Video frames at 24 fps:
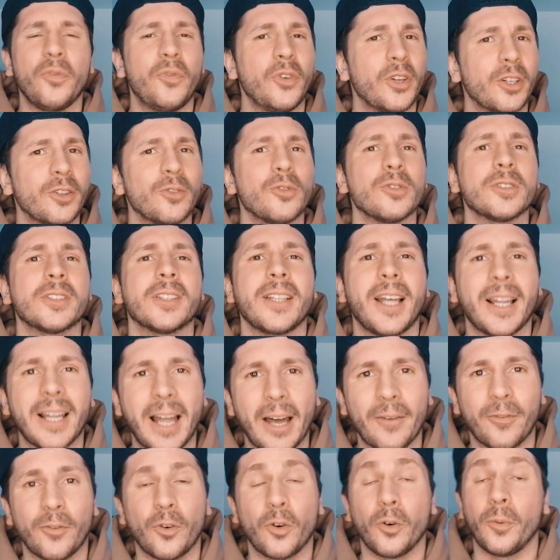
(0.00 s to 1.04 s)
вернулся на
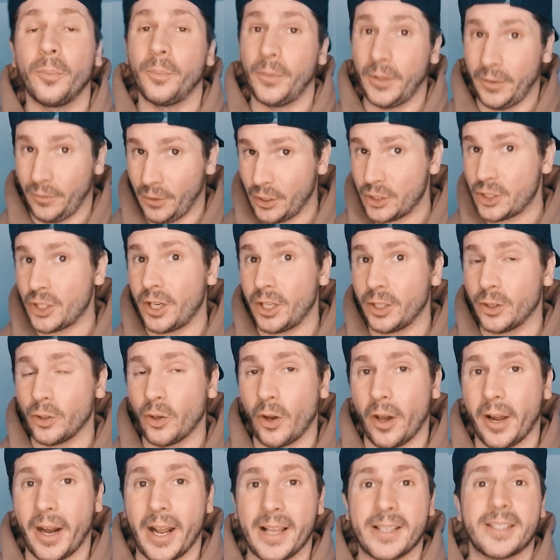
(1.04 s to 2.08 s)
лавку в
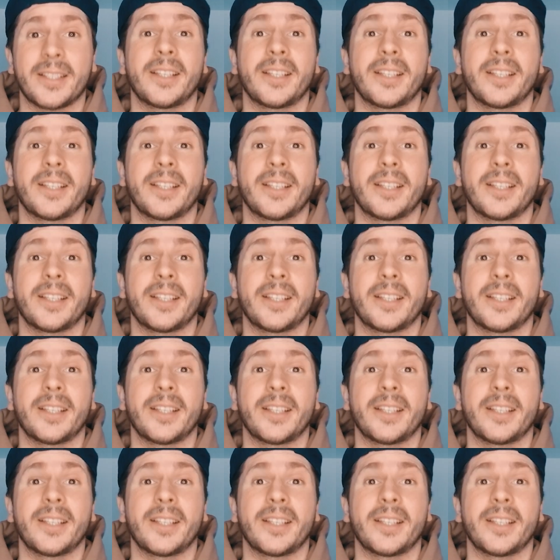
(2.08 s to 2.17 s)
очередной раз,